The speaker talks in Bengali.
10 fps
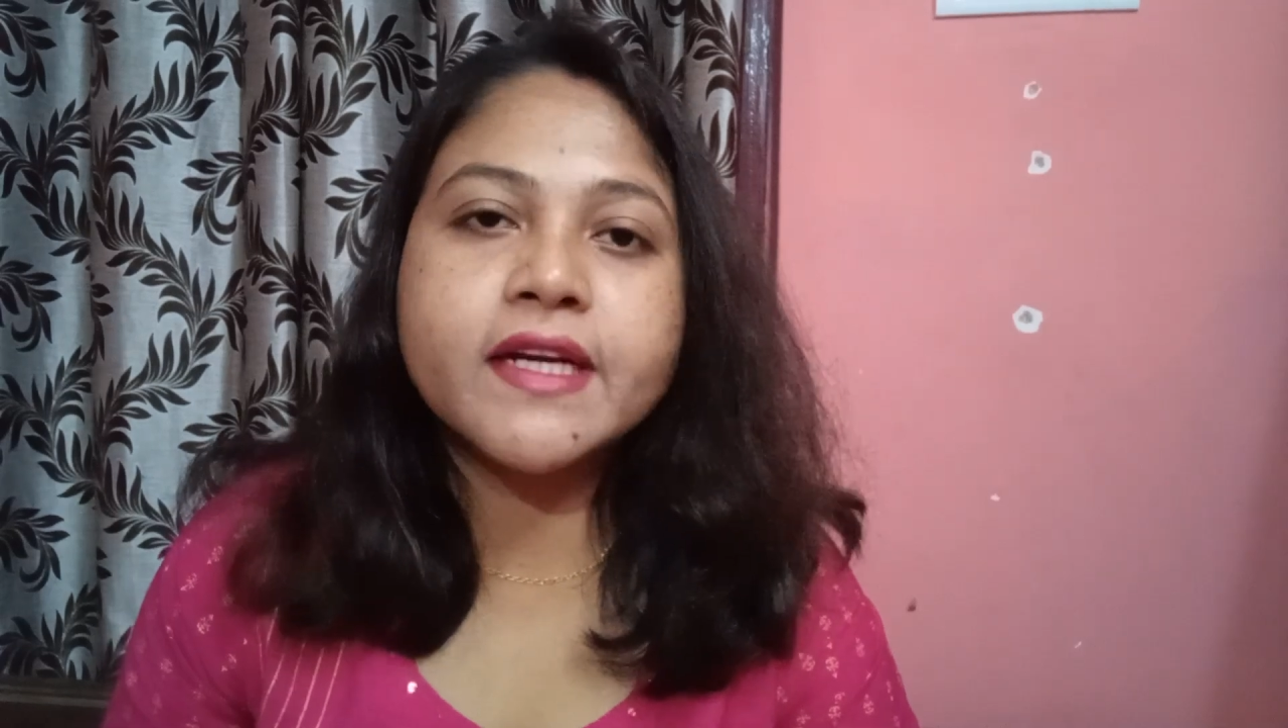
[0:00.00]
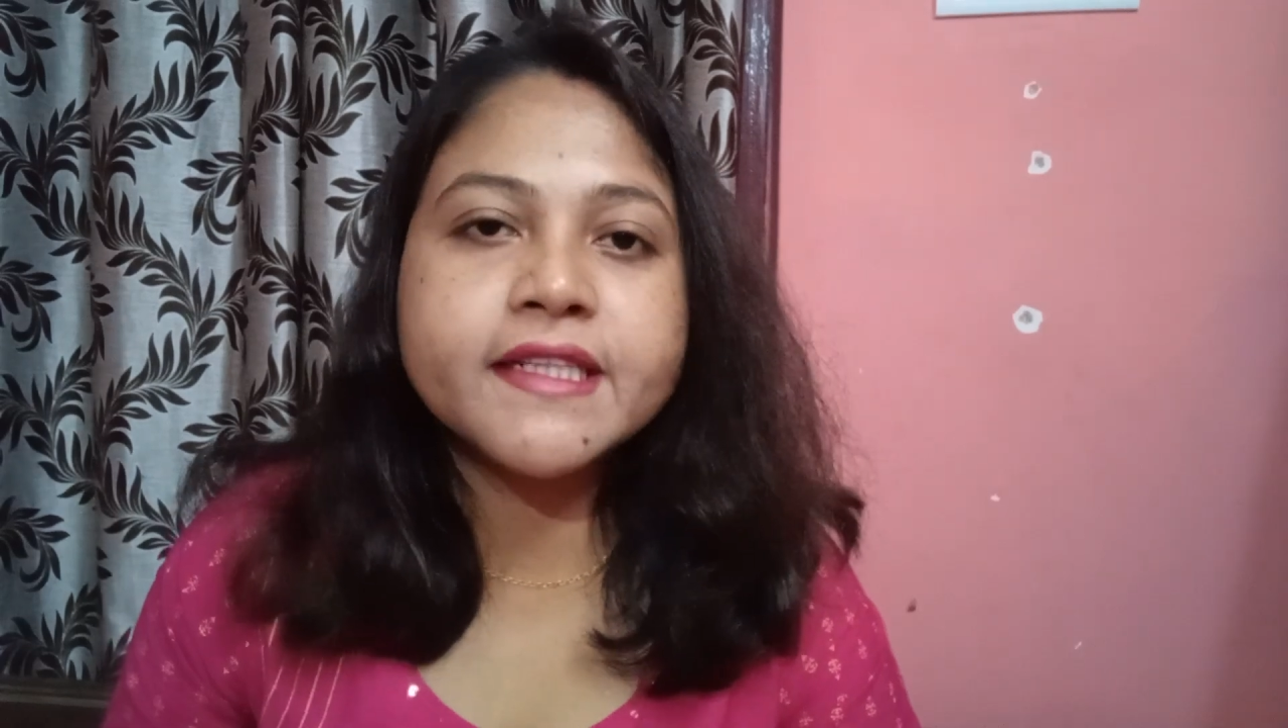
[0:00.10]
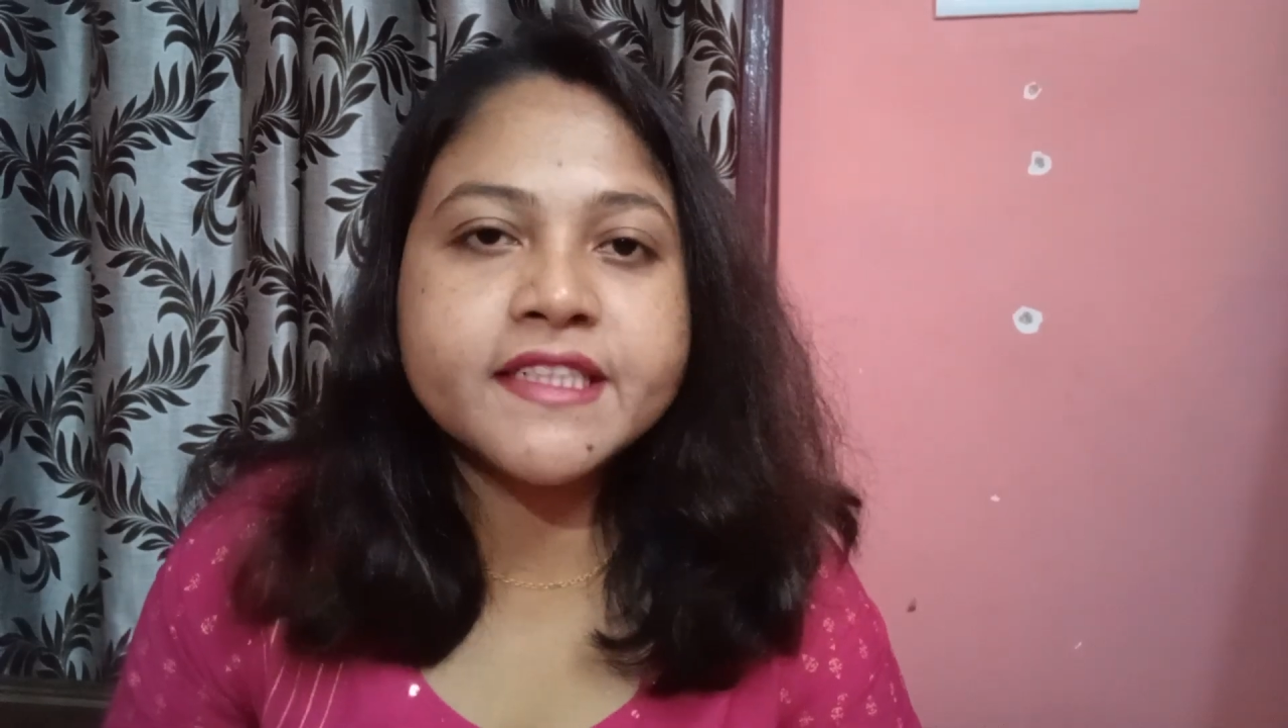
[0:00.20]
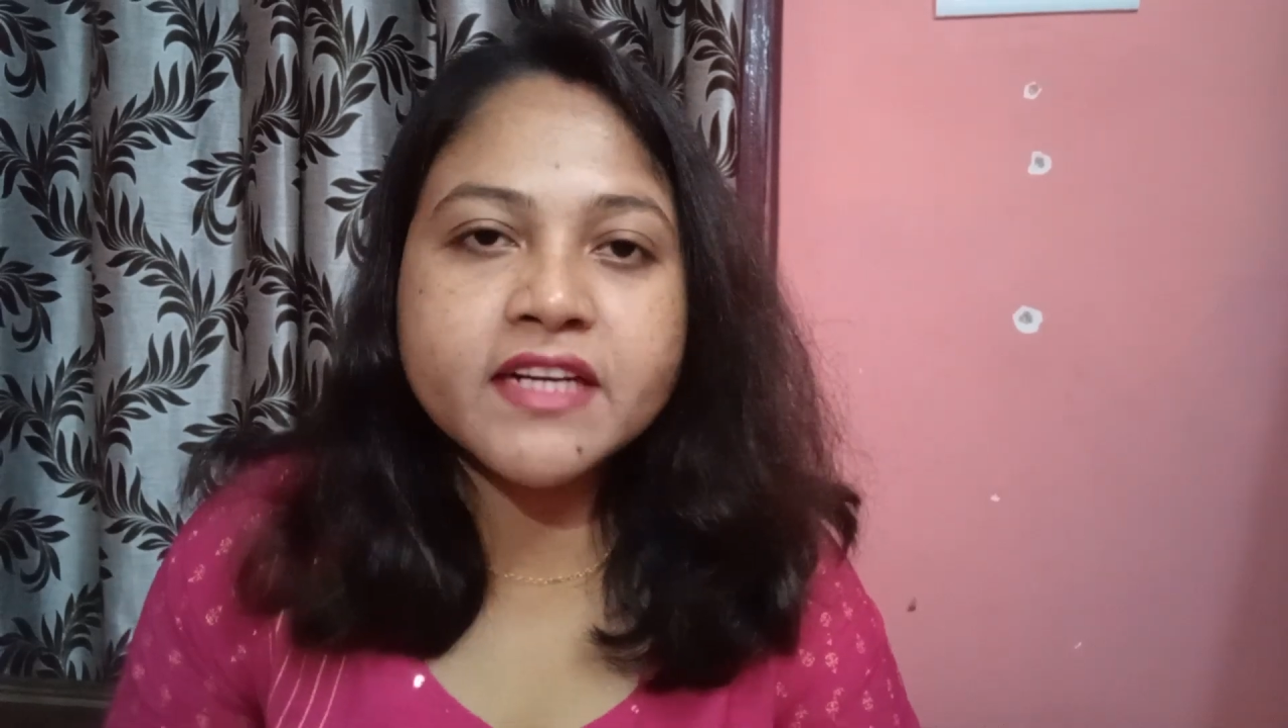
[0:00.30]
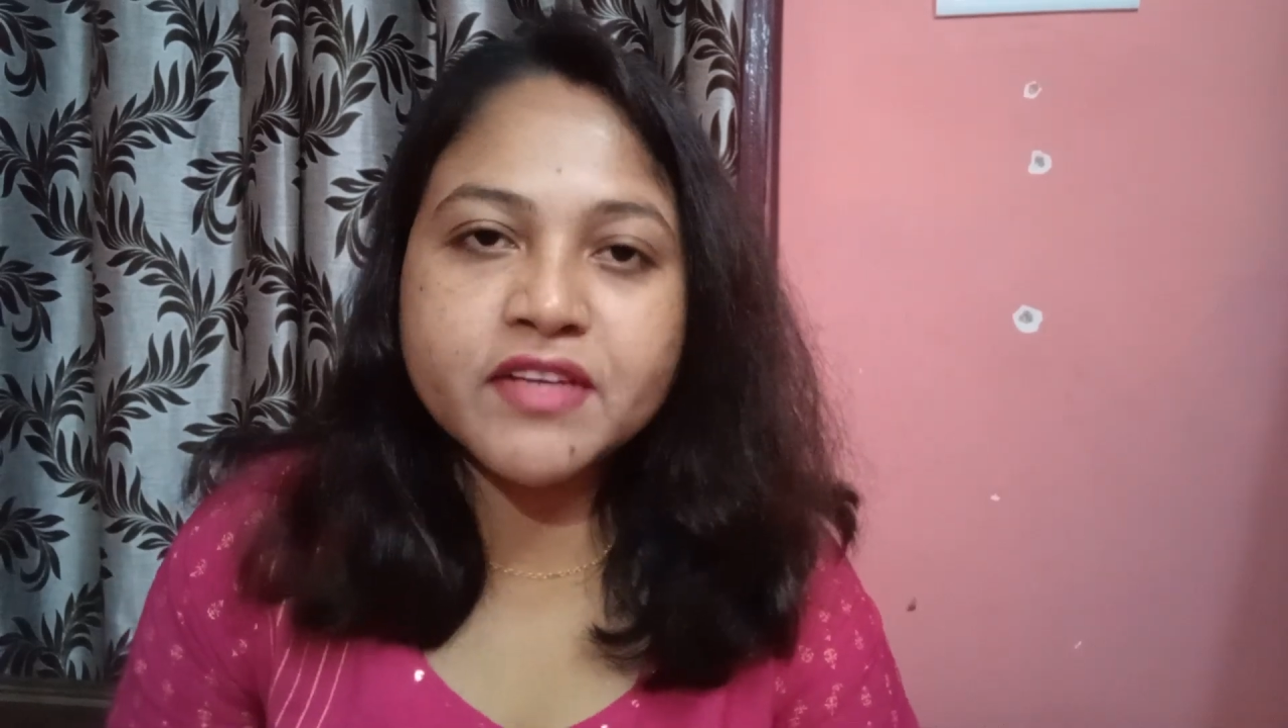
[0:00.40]
অল
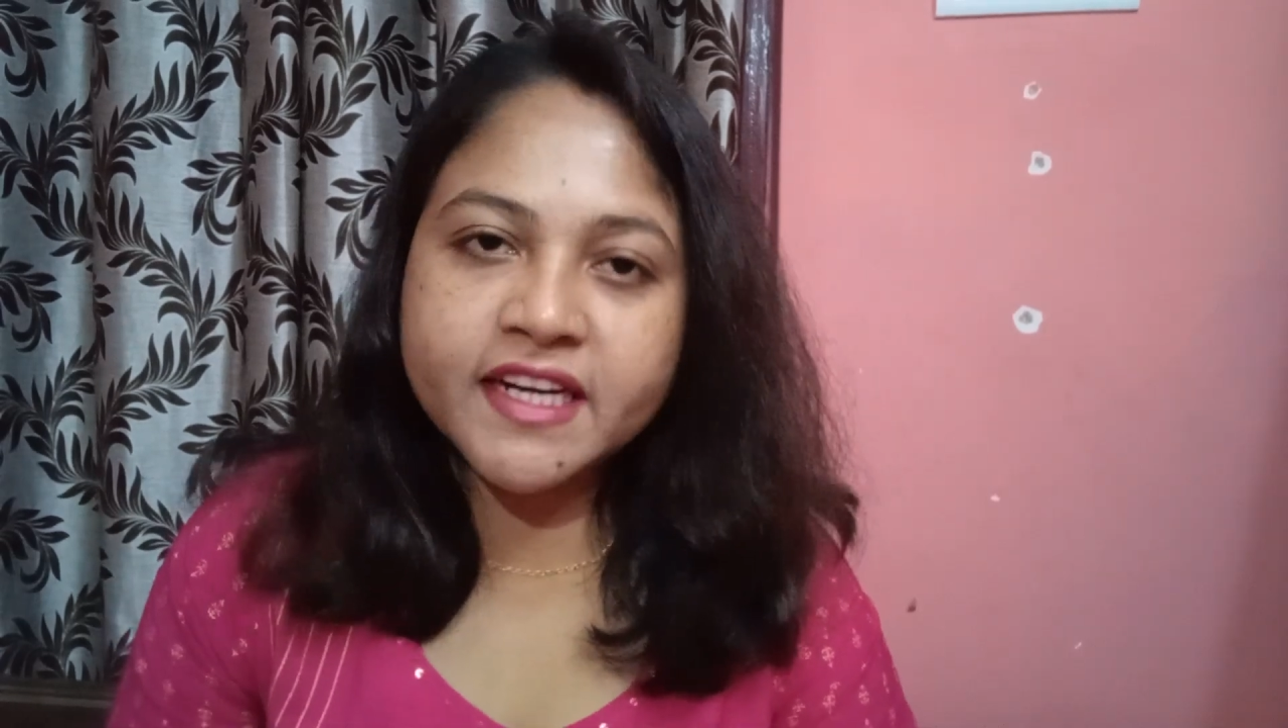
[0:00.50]
ইন্ডিয়া